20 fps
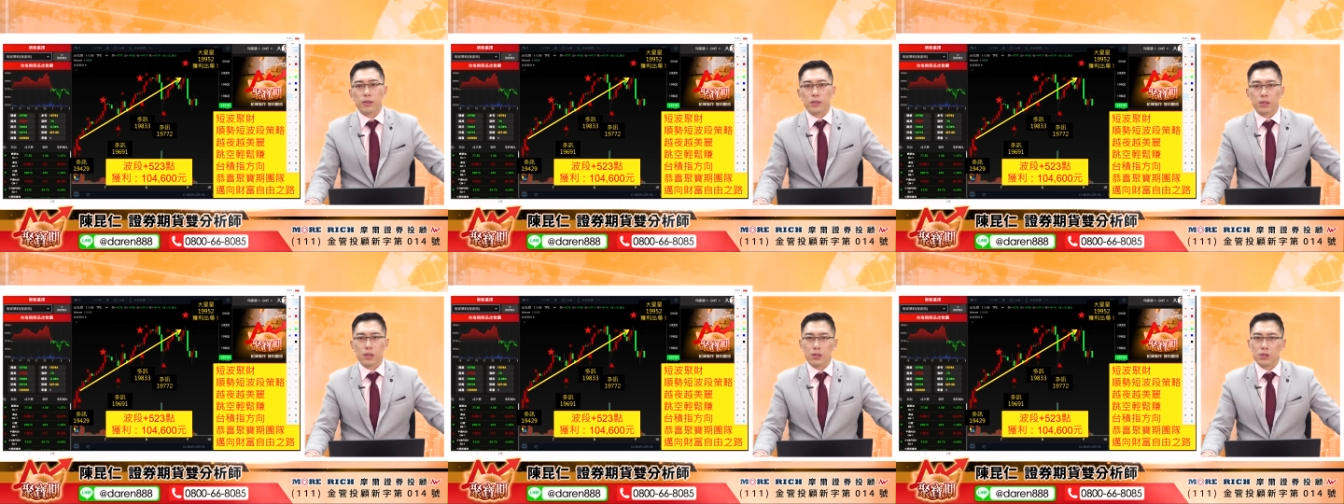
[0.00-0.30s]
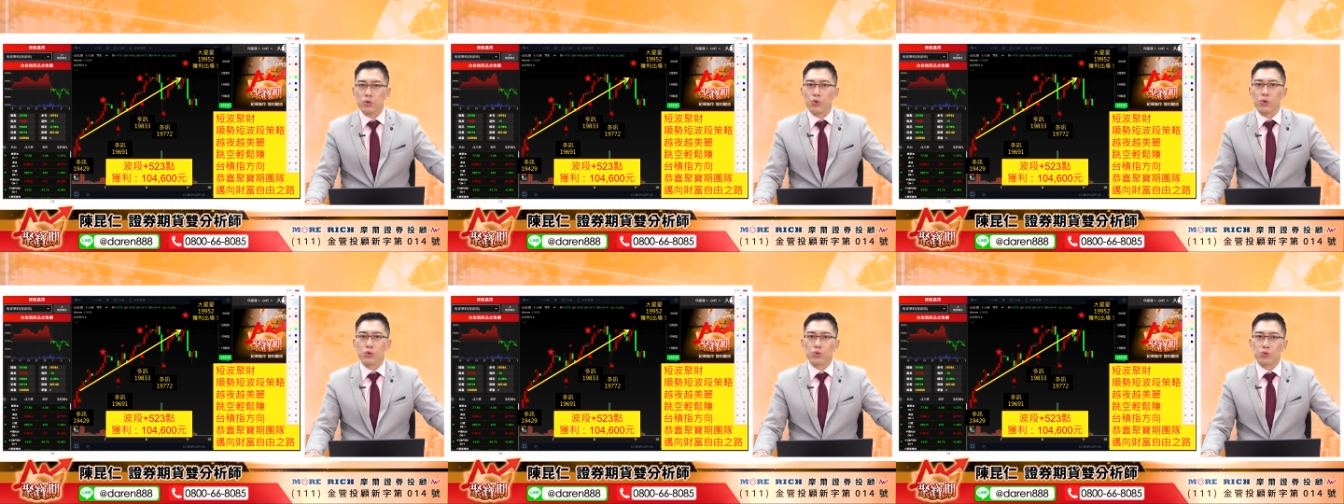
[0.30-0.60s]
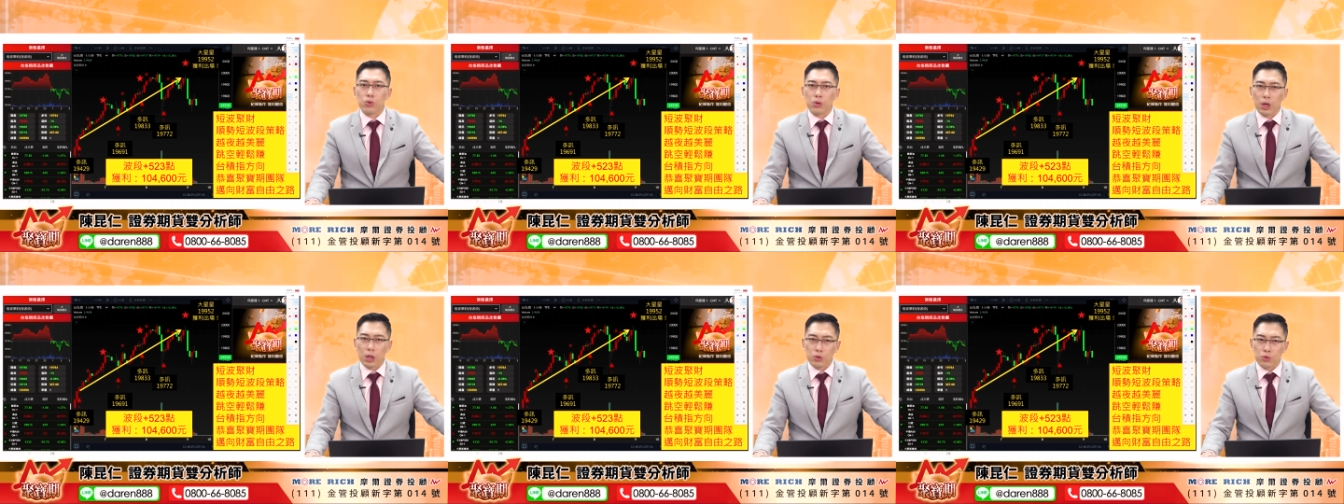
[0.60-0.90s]
可是我如
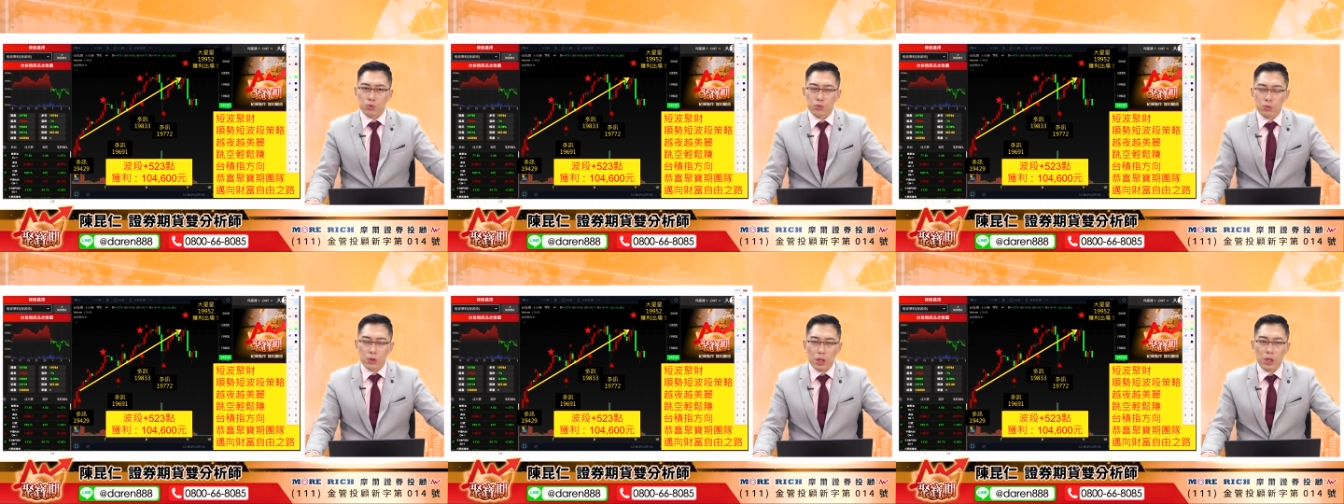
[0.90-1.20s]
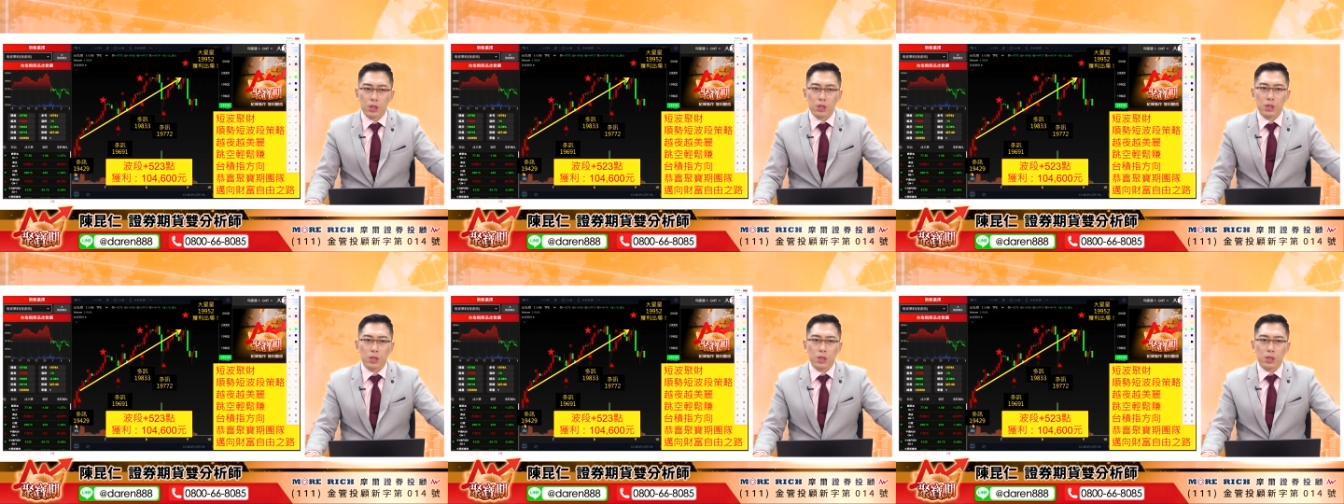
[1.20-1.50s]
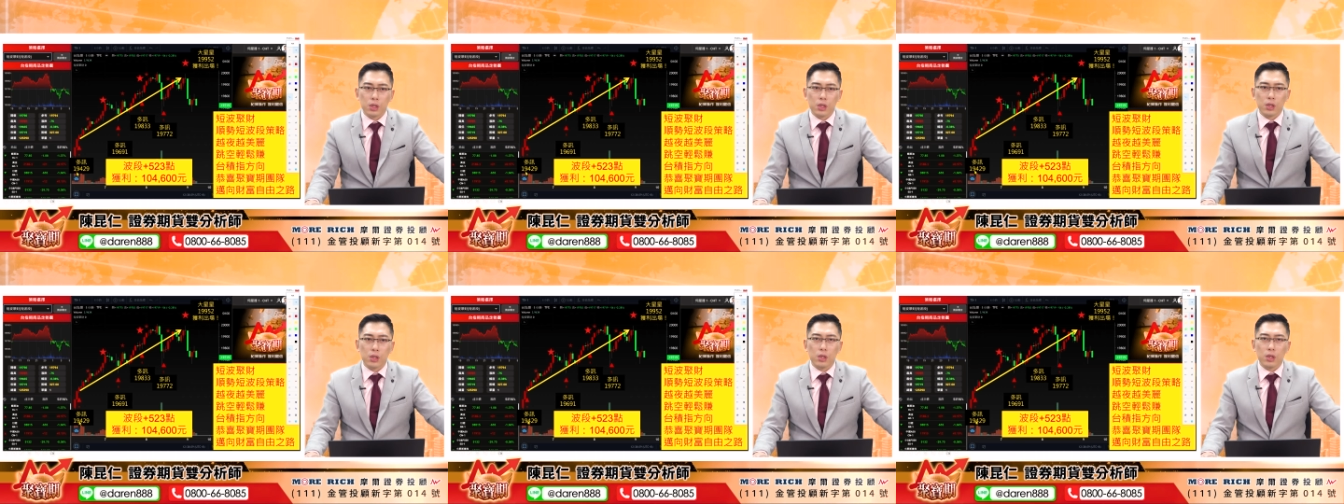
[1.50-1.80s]
果告诉你，
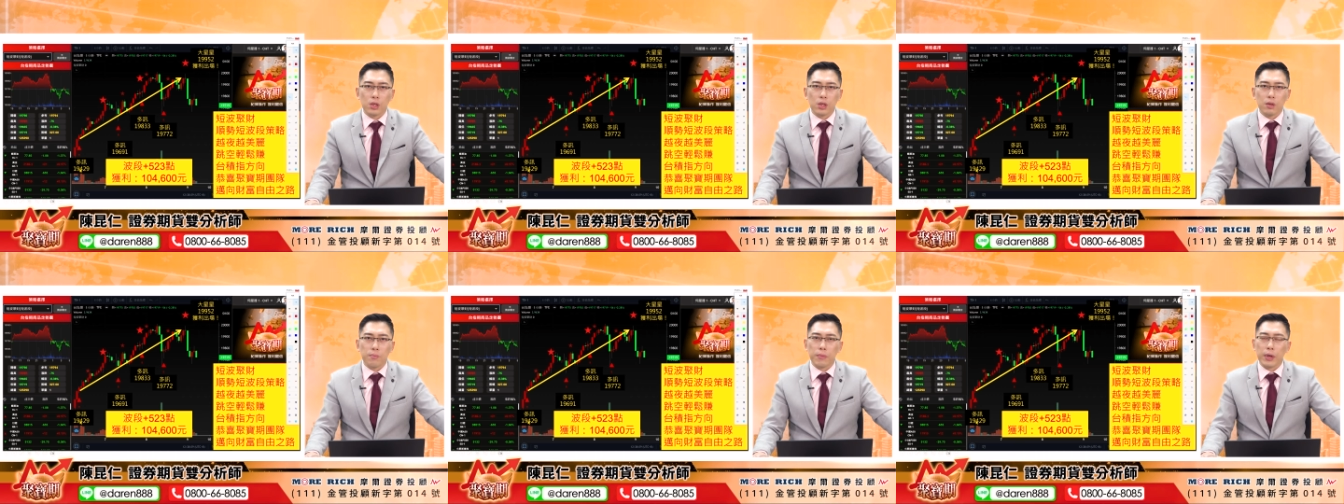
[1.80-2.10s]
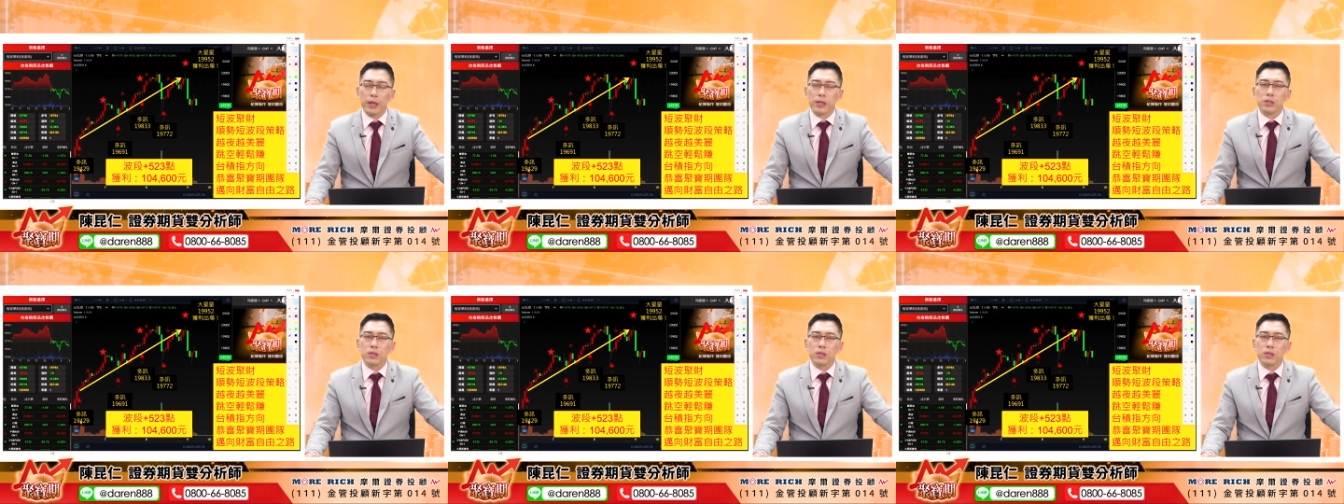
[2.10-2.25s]
每